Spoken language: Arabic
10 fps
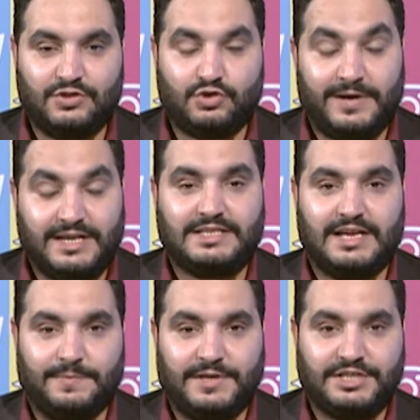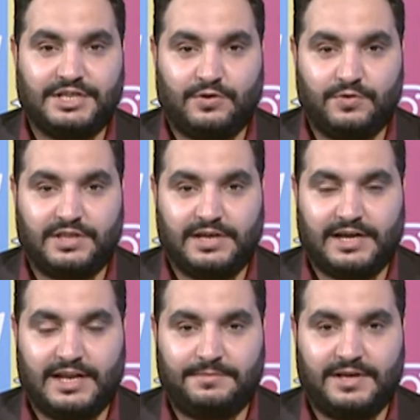تمارسها ميليشيا الحوثي
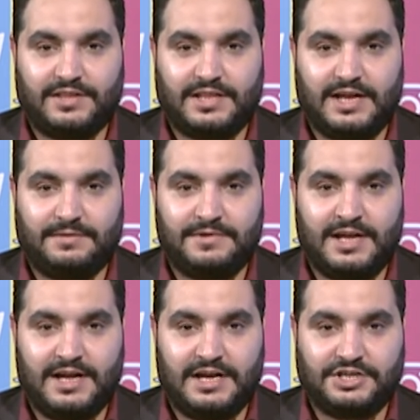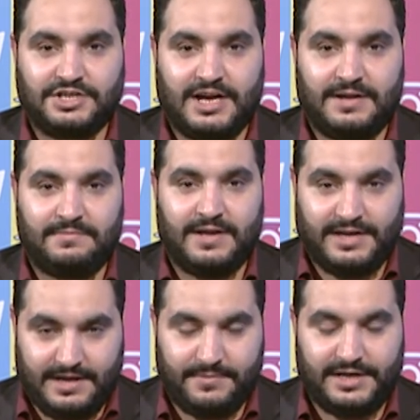الانقلابية ضد أبناء الشعب
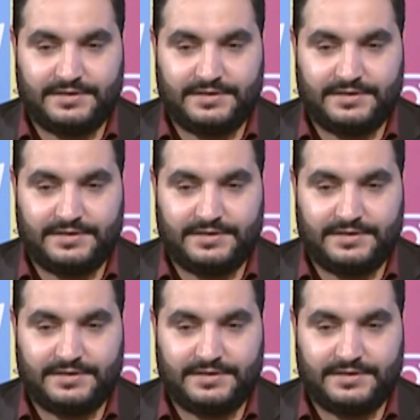اليمني